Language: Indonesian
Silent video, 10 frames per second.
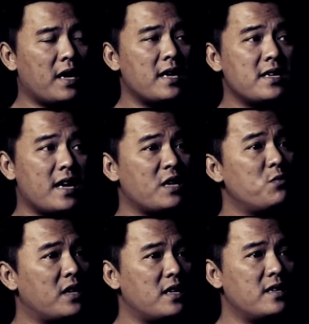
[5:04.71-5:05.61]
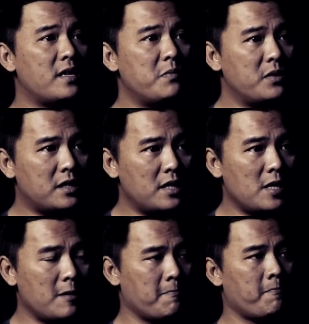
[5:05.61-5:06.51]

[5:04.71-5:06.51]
itu ada ayunan dari besi.